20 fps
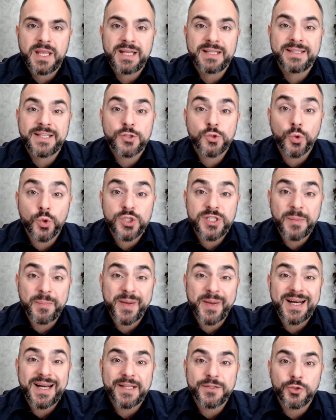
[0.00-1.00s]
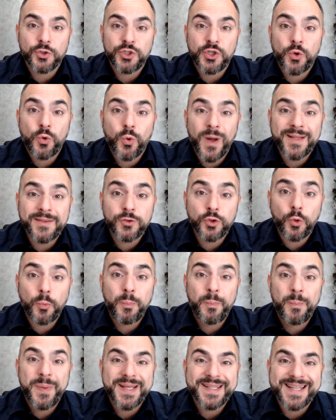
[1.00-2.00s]
Nessuno sta parlando di
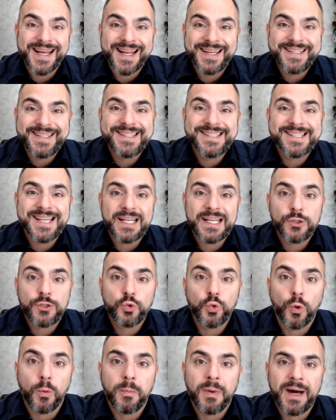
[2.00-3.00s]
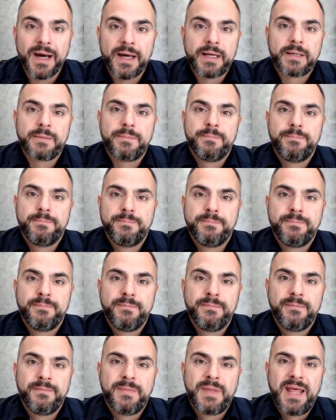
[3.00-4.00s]
quanto penalizza il tuo bar.
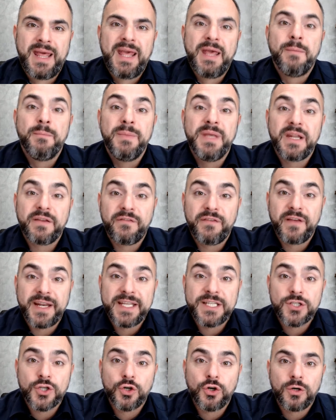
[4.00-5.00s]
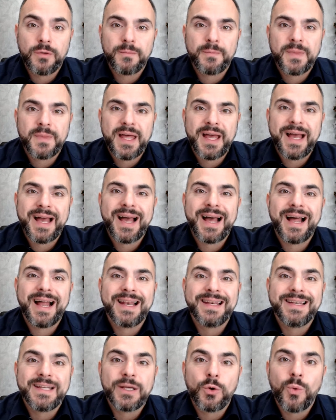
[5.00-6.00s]
Mi riferisco
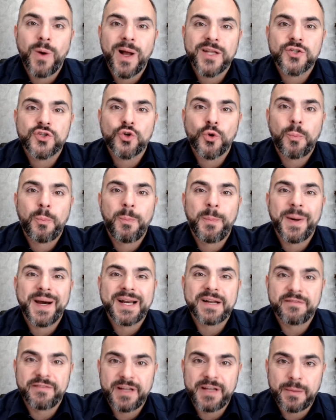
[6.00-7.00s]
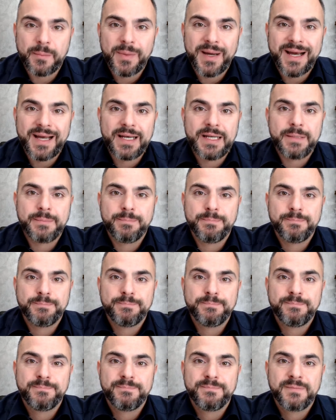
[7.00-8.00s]
al linguaggio paraverbale.
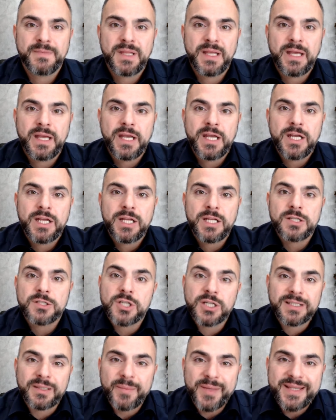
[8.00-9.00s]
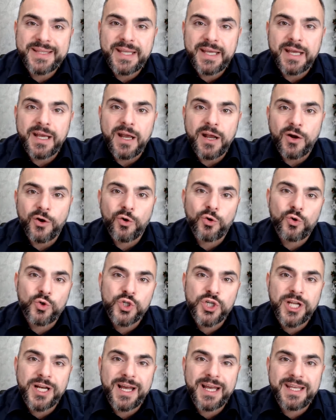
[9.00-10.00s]
Certamente
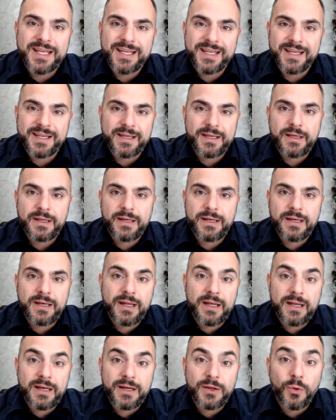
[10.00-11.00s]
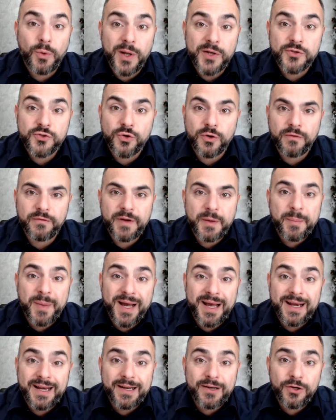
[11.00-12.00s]
conoscerai il linguaggio
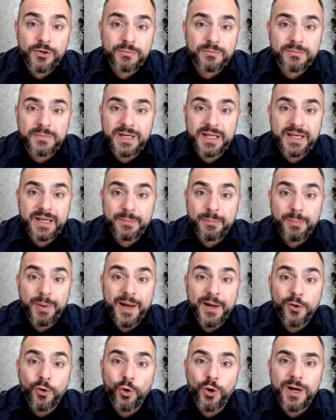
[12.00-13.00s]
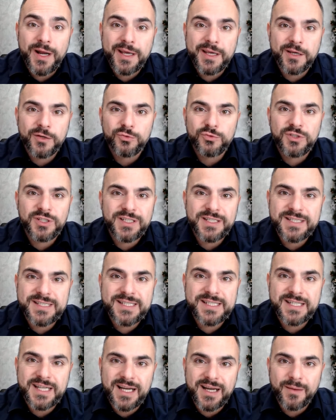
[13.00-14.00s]
verbale, no? le parole che
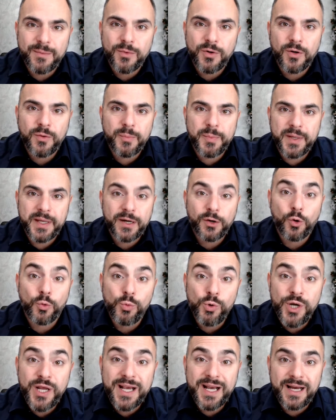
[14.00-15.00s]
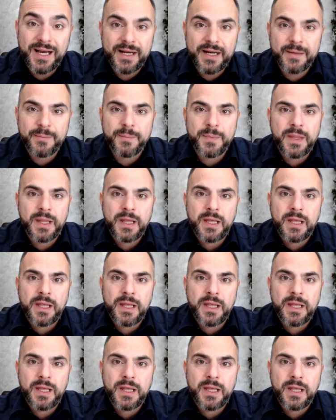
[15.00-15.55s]
utilizziamo per comunicare.